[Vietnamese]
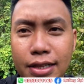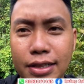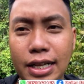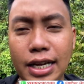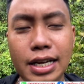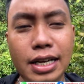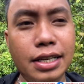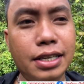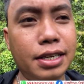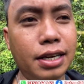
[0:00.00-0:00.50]

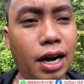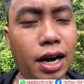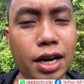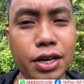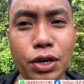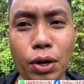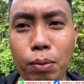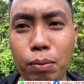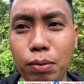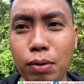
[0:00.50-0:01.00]
tí
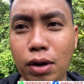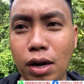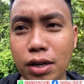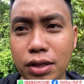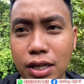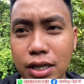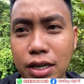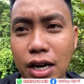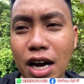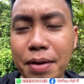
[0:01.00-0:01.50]
hơi dùng
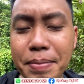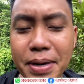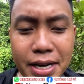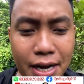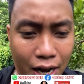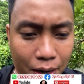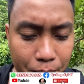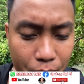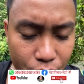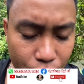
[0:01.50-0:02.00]
từ hơi bị
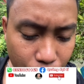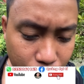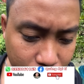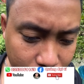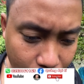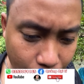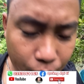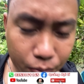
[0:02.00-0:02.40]
nặng một chút xíu